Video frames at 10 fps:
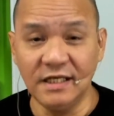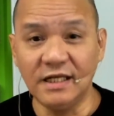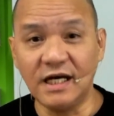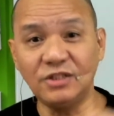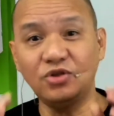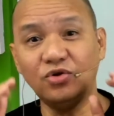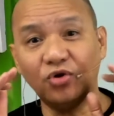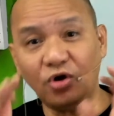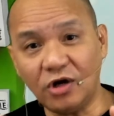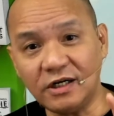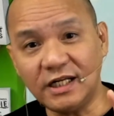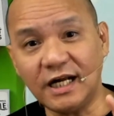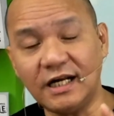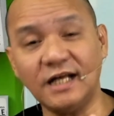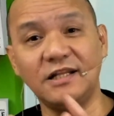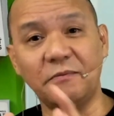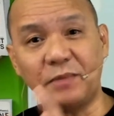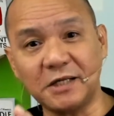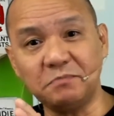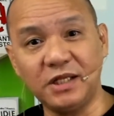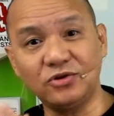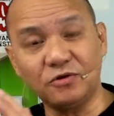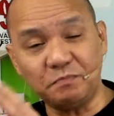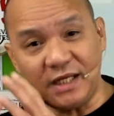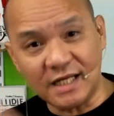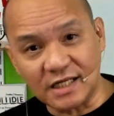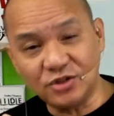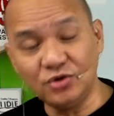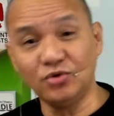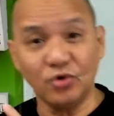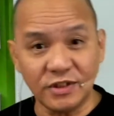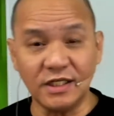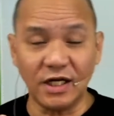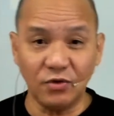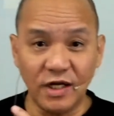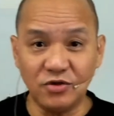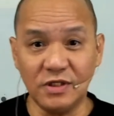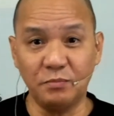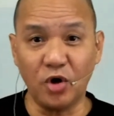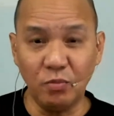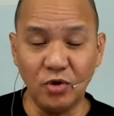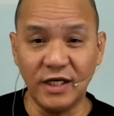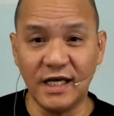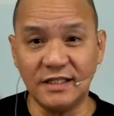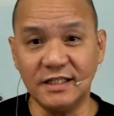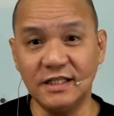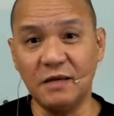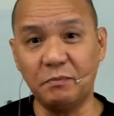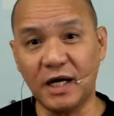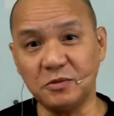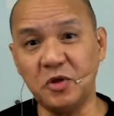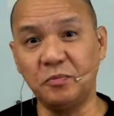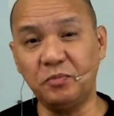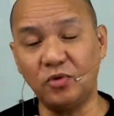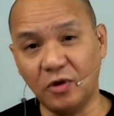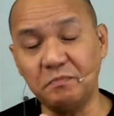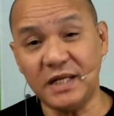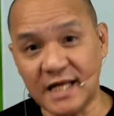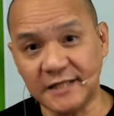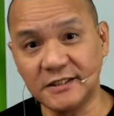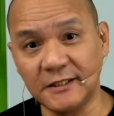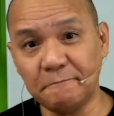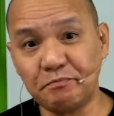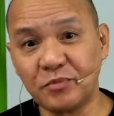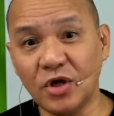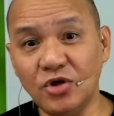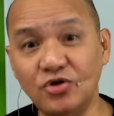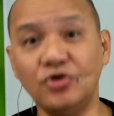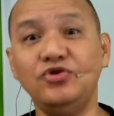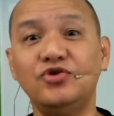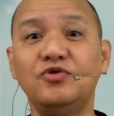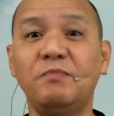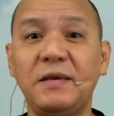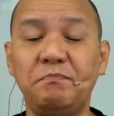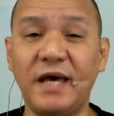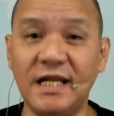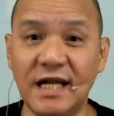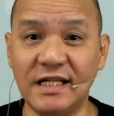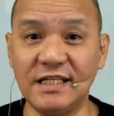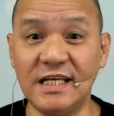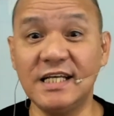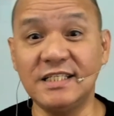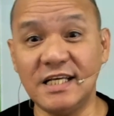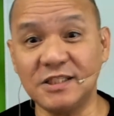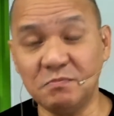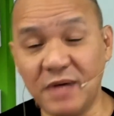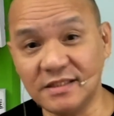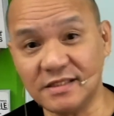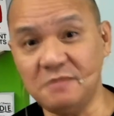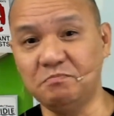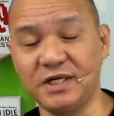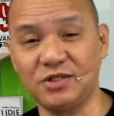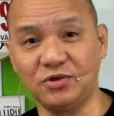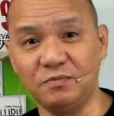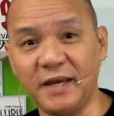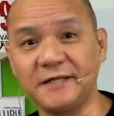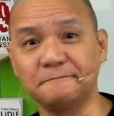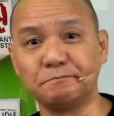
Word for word: Kasi yung order ng Department of Finance, yung rules and regulation na promulgated ng Department of, of Finance, yun yung may penalty na 6 months imprisonment.